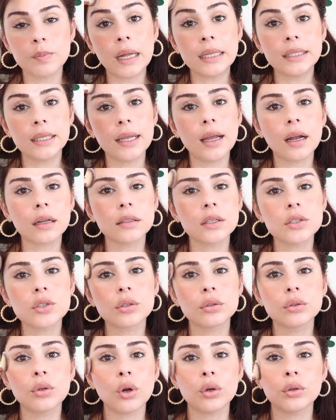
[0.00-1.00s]
Ben de
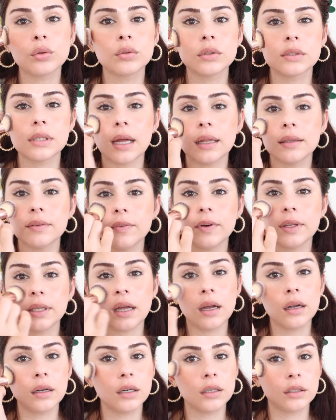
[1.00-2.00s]
yaklaşık 4 saat
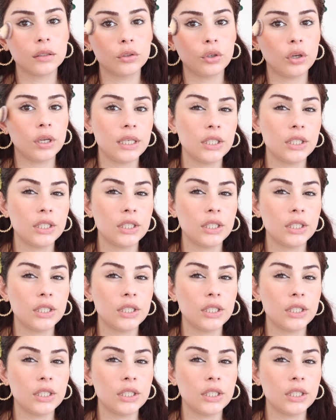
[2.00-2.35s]
falan kalıyor